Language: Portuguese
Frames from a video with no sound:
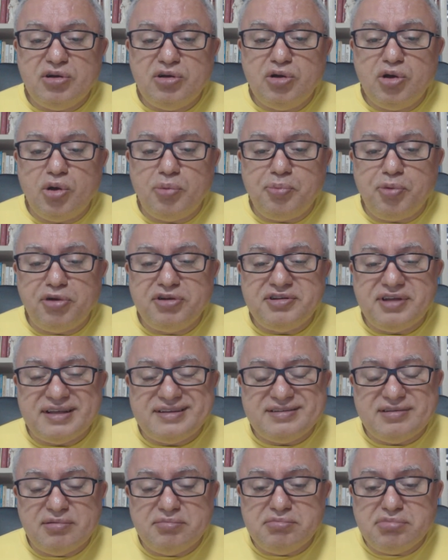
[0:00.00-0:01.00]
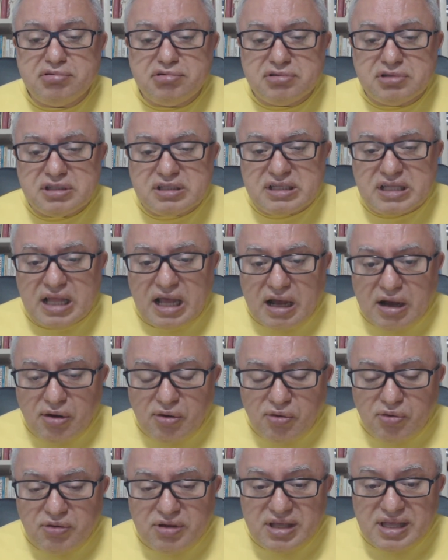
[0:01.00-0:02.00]
de oligopolização
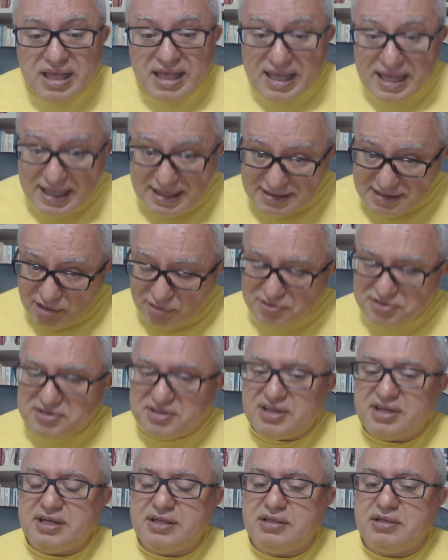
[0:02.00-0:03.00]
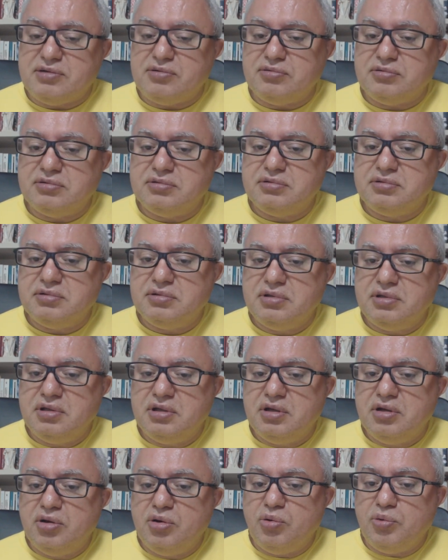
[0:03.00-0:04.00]
brutal. Esse é o escândalo.
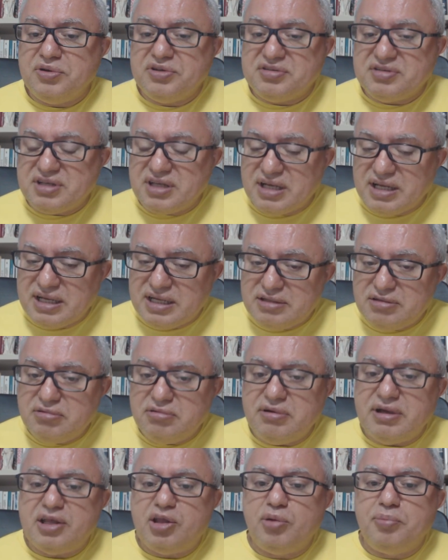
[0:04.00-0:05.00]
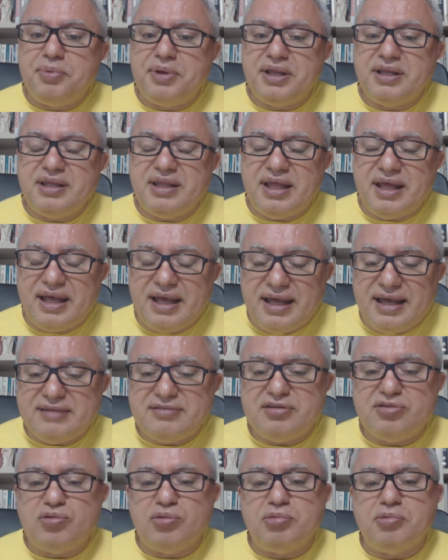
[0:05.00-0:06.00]
O escândalo é que o
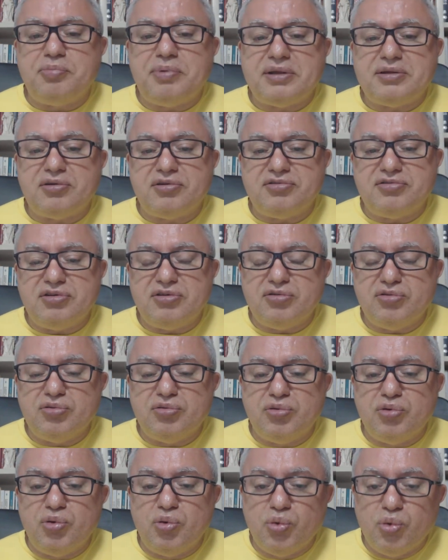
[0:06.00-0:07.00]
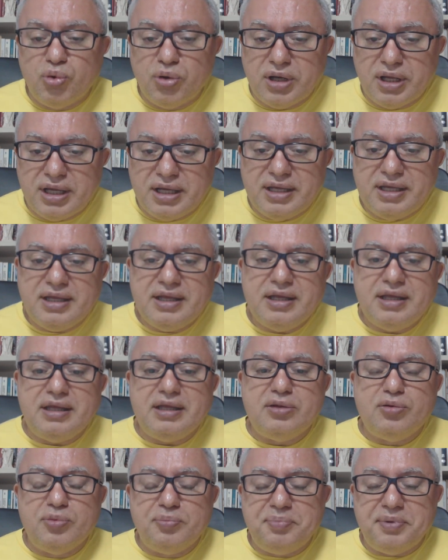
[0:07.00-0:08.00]
BNDES, sob o patrocínio do Lula
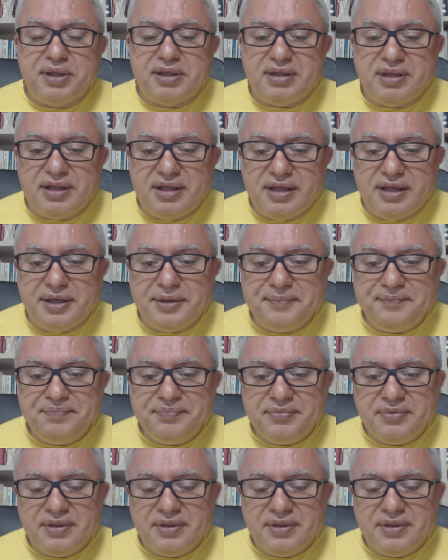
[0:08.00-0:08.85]
e do PT,